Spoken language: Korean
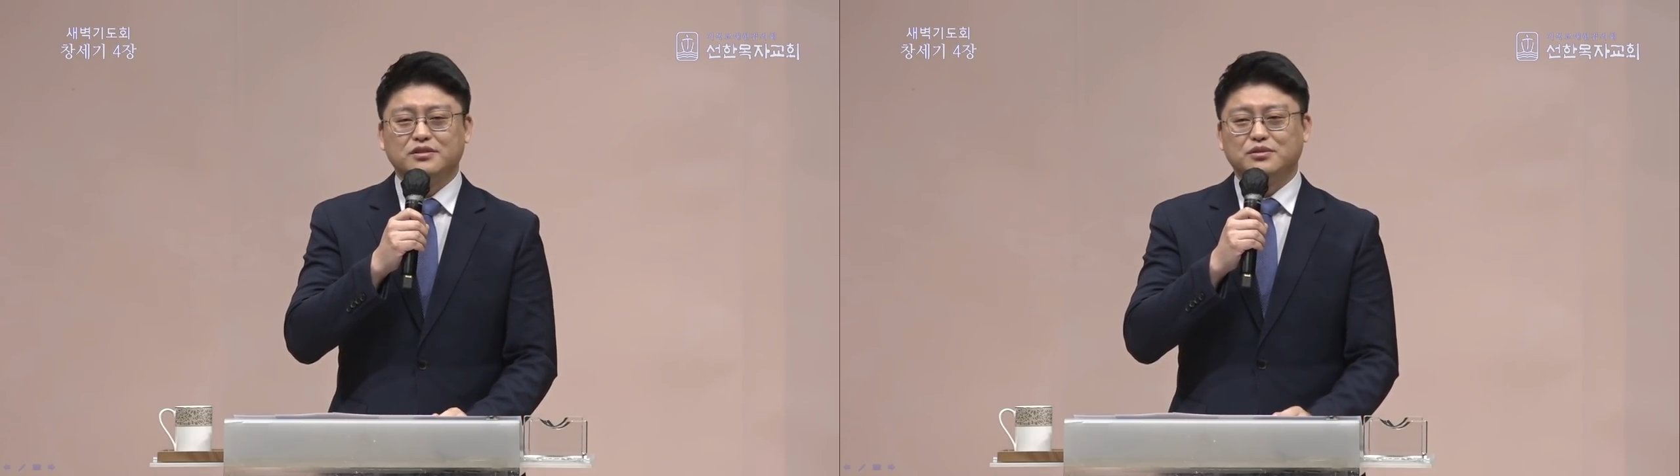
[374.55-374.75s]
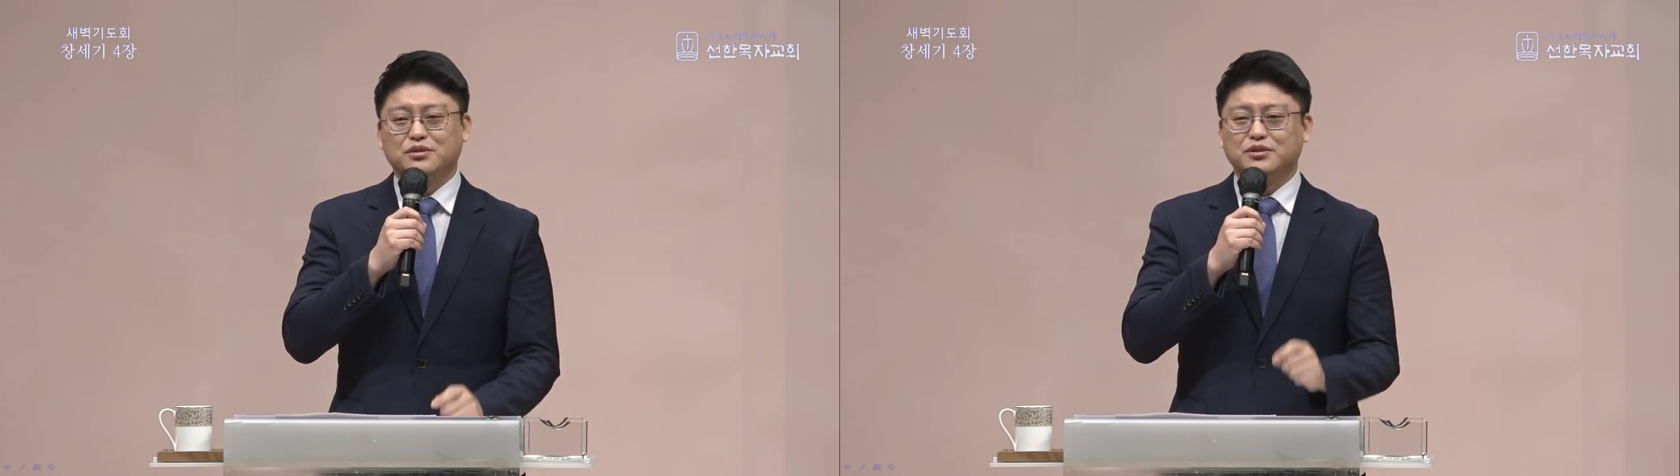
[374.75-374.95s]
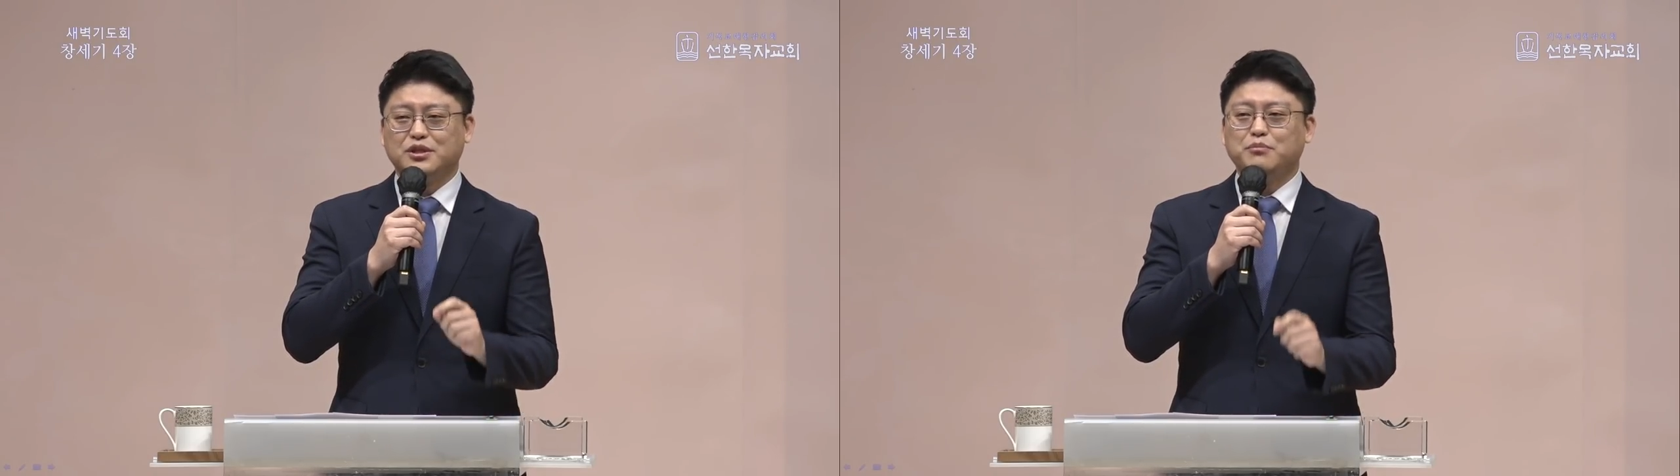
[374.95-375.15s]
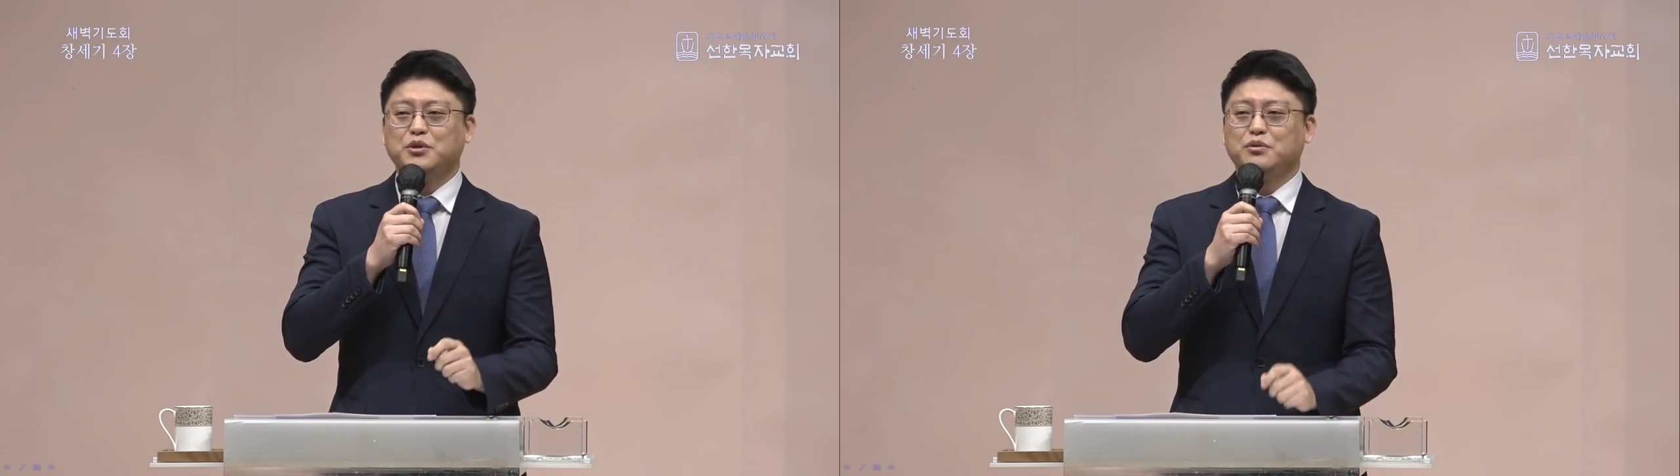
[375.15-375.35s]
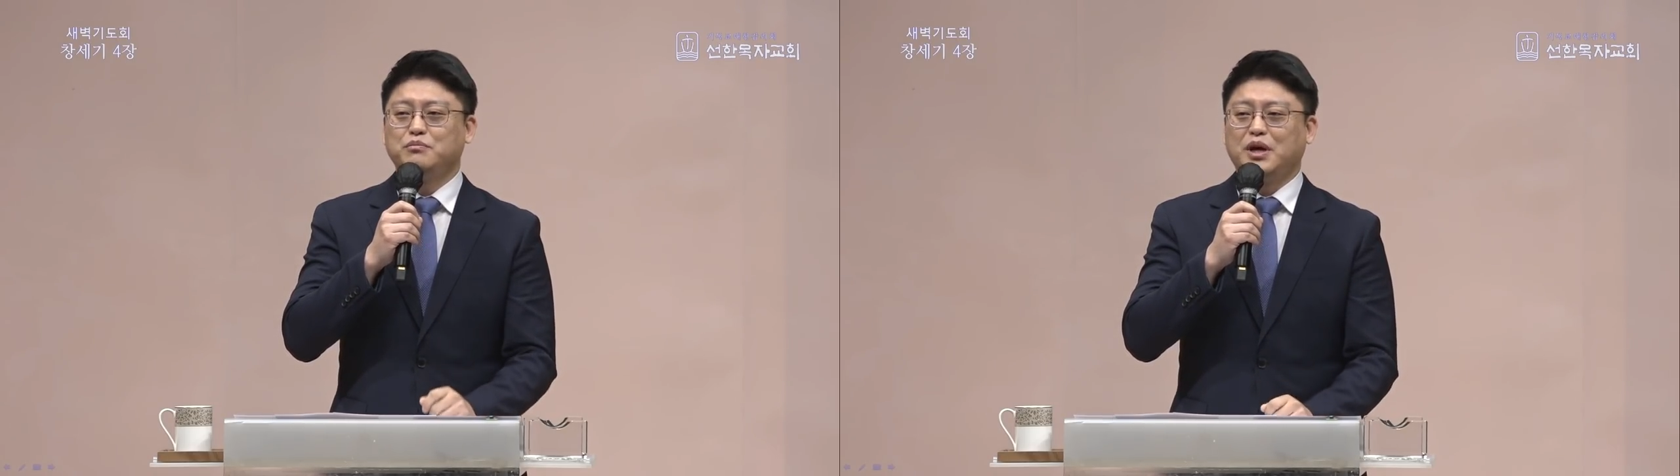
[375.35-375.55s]
너 그
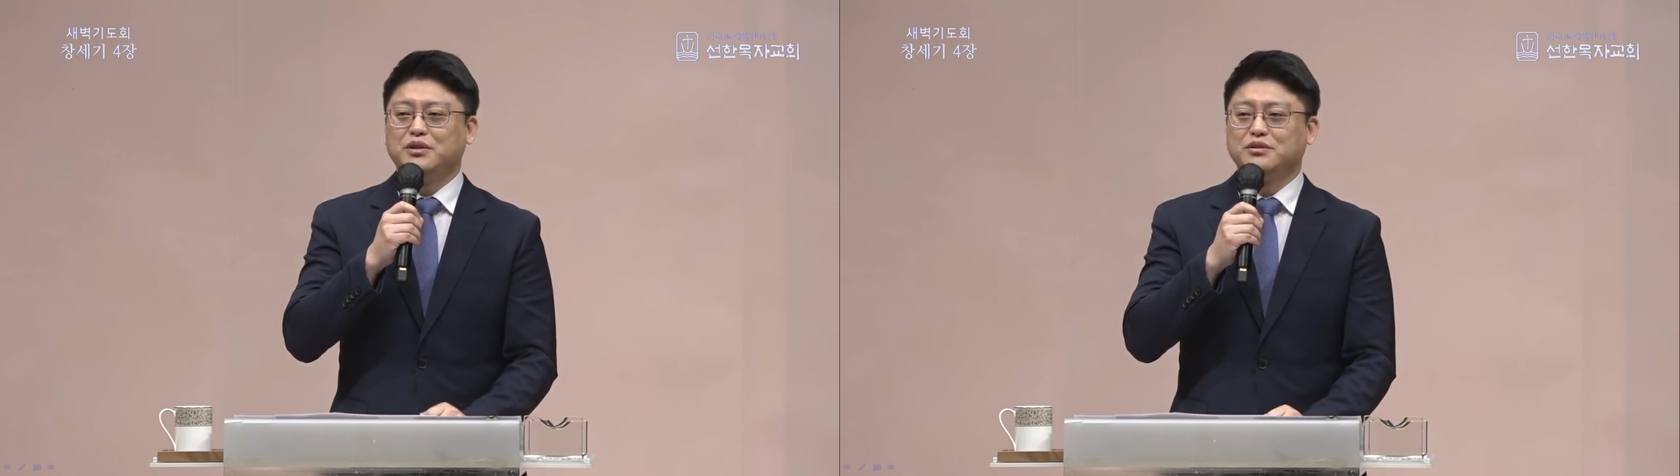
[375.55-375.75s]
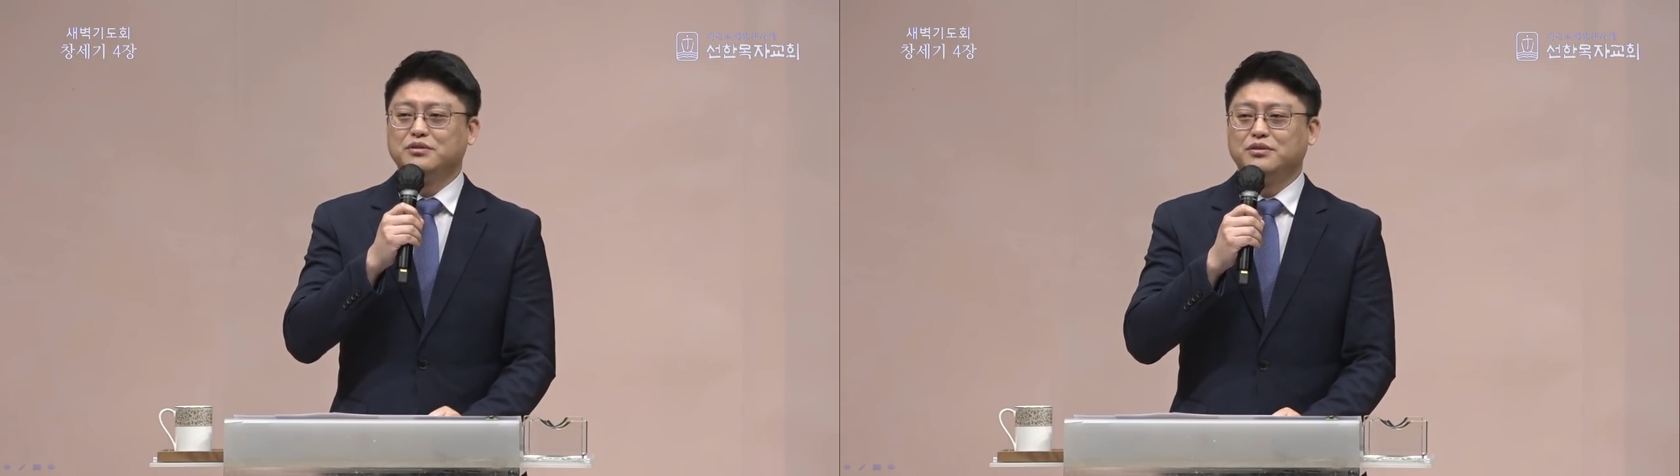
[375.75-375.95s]
세뱃돈 받은